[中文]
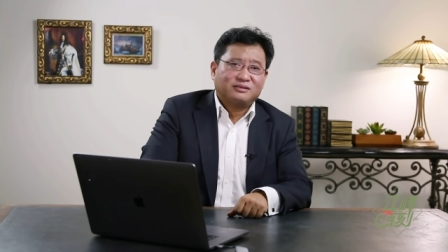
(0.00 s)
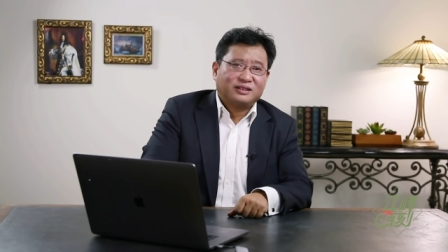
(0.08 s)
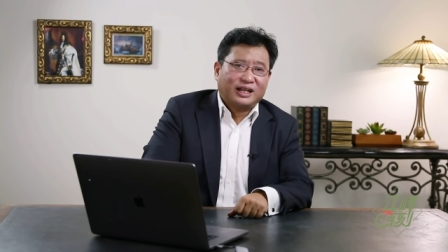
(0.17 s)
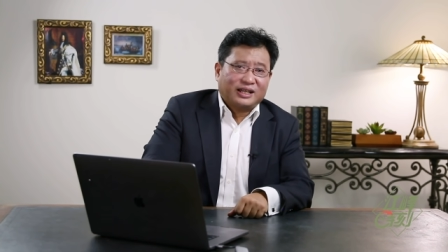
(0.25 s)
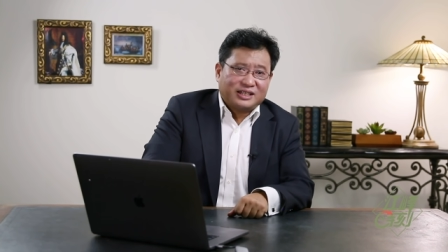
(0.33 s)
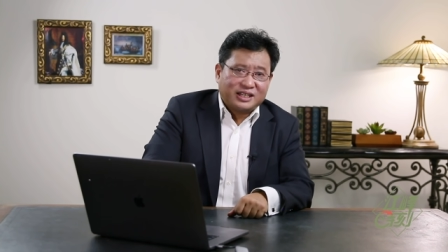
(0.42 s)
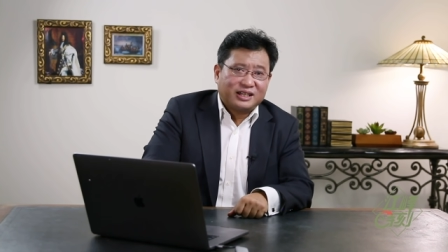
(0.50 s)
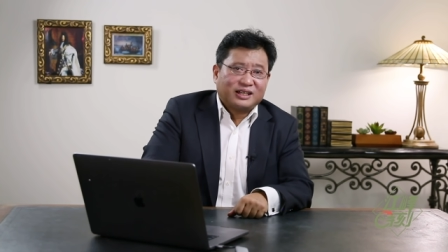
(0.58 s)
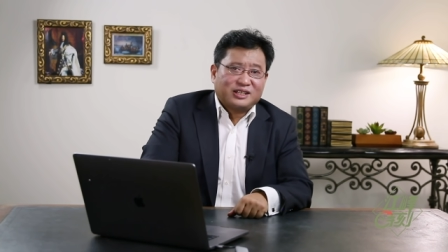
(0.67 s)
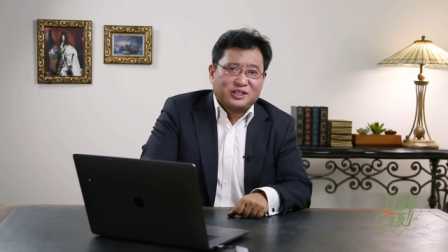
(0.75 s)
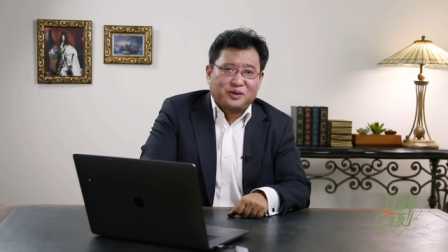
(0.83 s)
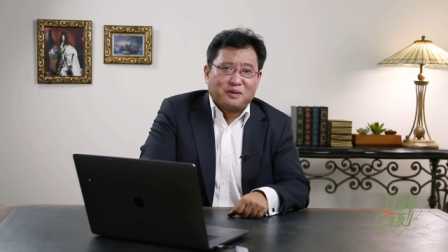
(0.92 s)
哎，你可
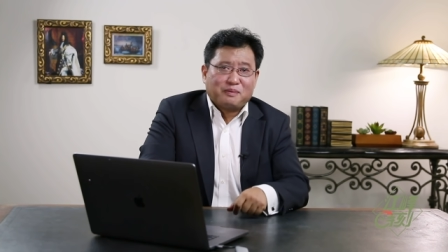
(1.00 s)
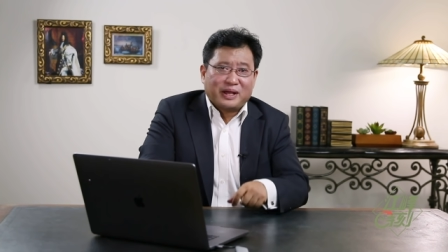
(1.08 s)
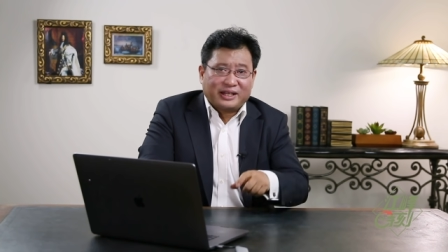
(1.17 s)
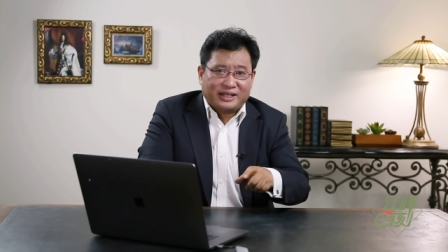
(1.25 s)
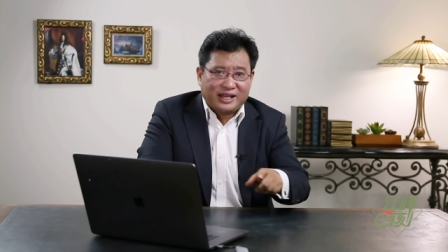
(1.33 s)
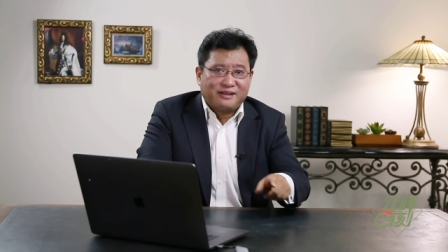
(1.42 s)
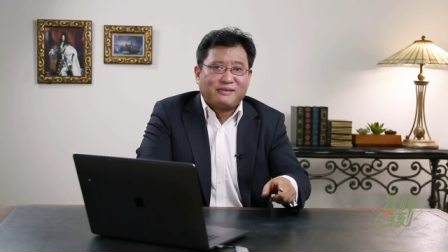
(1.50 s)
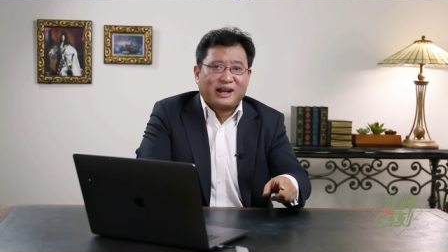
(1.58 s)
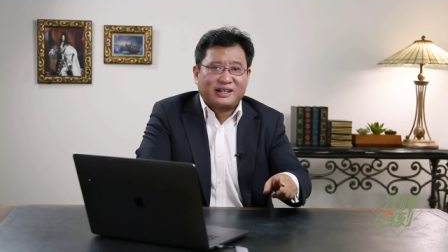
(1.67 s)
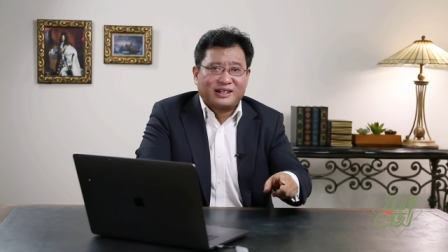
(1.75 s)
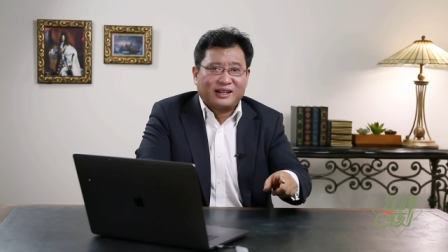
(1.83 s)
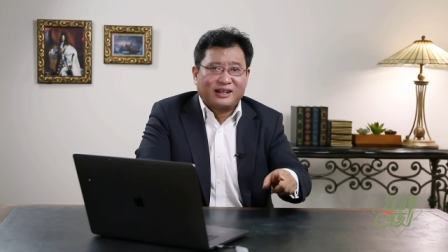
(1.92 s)
能就会每天
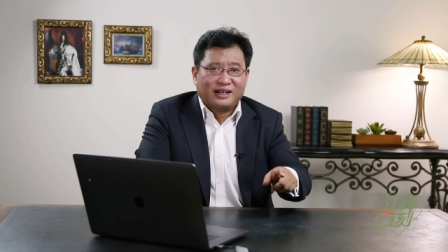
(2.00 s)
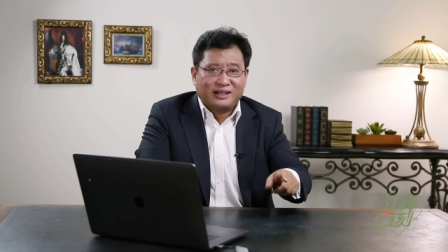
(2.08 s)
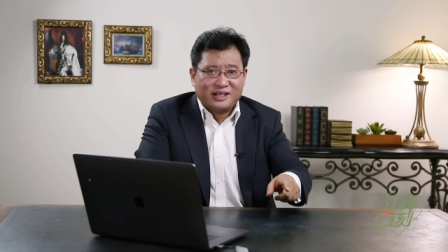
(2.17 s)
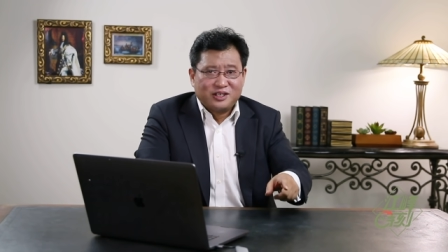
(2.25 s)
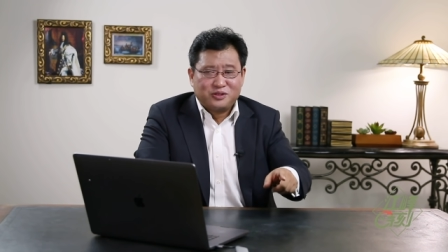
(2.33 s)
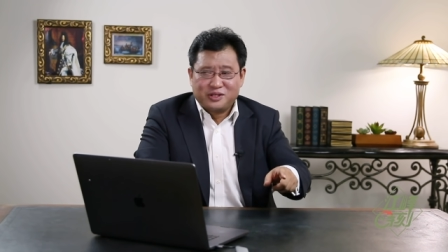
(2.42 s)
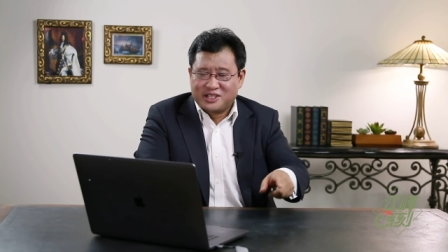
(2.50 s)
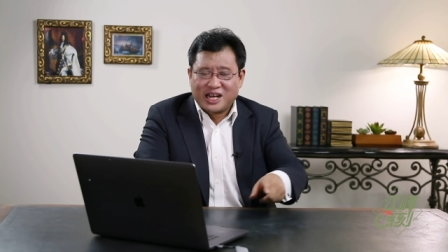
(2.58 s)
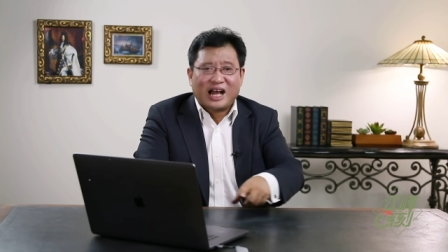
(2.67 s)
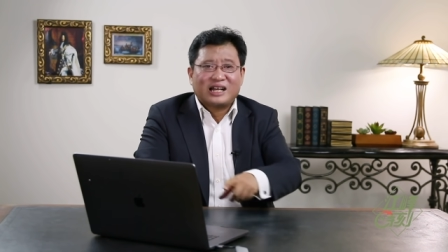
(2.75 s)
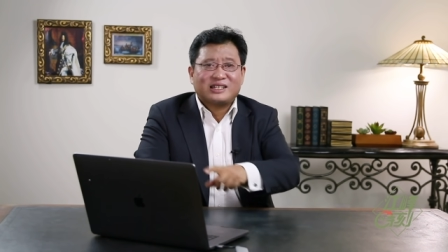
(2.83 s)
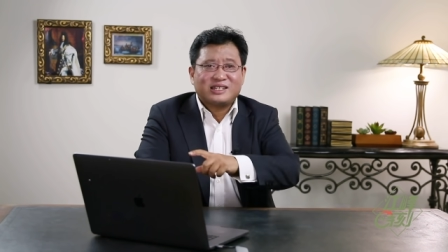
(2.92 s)
晚上啊去
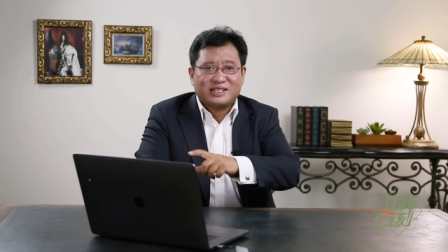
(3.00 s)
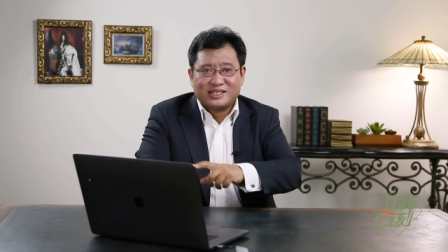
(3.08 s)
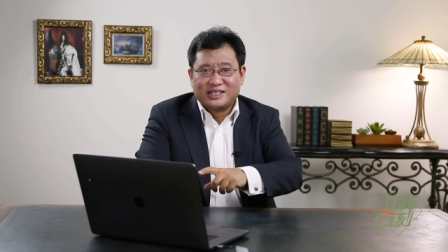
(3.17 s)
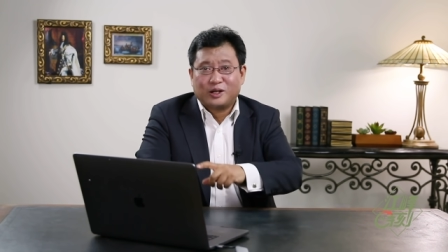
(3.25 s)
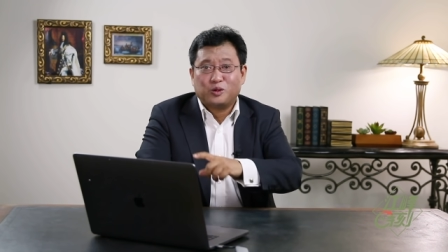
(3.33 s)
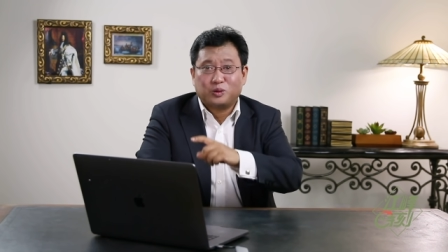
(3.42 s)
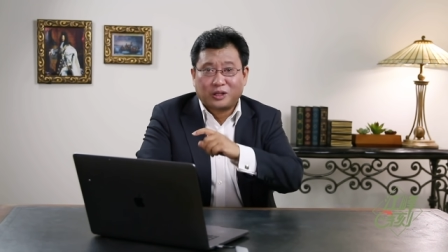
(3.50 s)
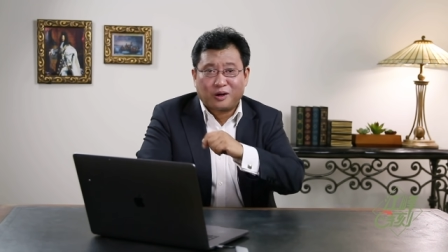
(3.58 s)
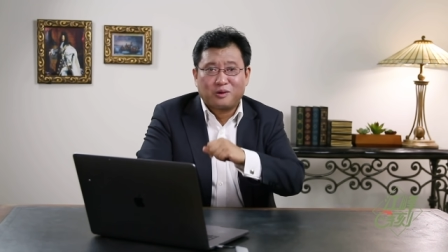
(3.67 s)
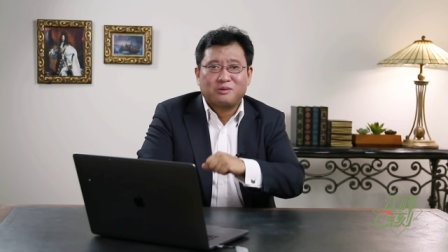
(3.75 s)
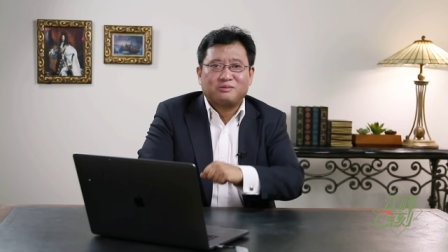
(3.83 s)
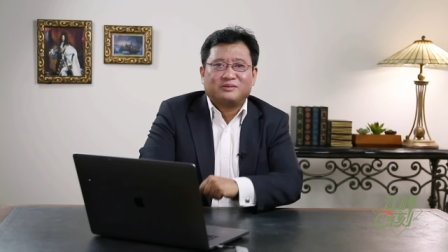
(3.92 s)
查自己的户头，
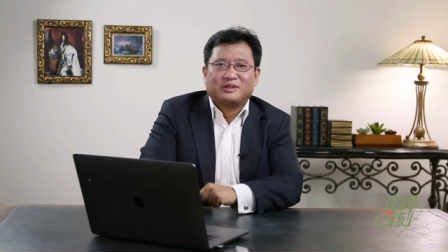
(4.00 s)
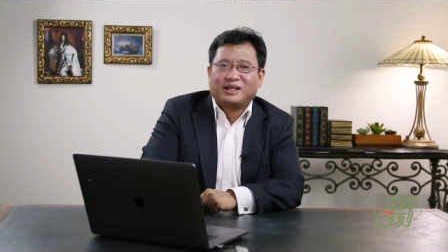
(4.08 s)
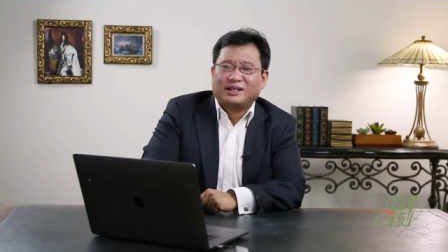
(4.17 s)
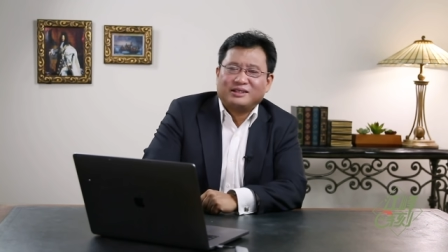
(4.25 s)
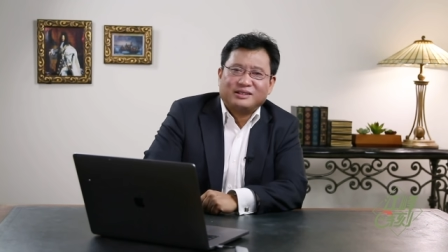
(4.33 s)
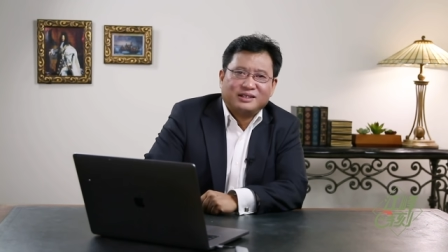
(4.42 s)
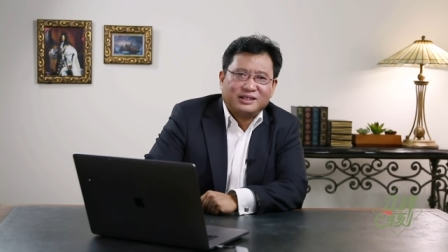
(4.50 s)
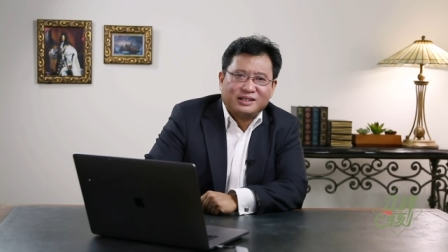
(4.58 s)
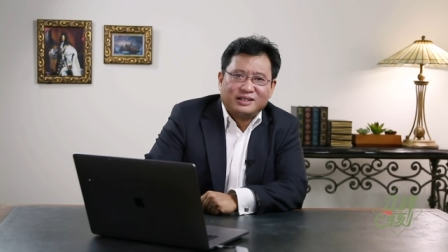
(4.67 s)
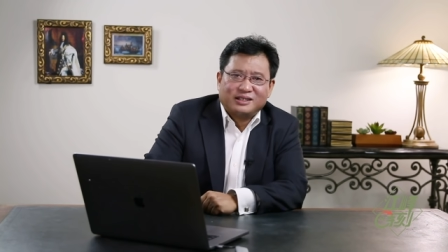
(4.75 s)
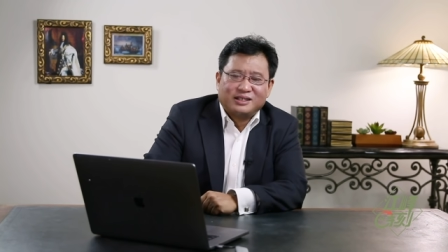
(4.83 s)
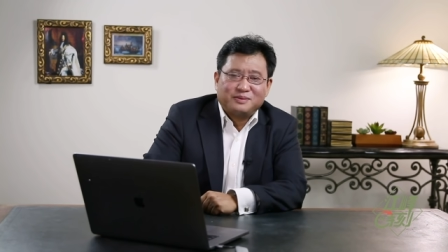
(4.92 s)
哎。
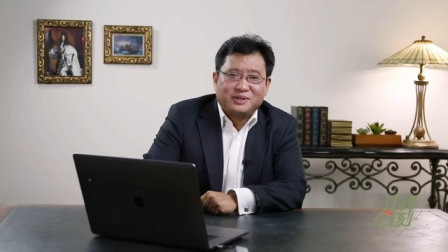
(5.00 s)
那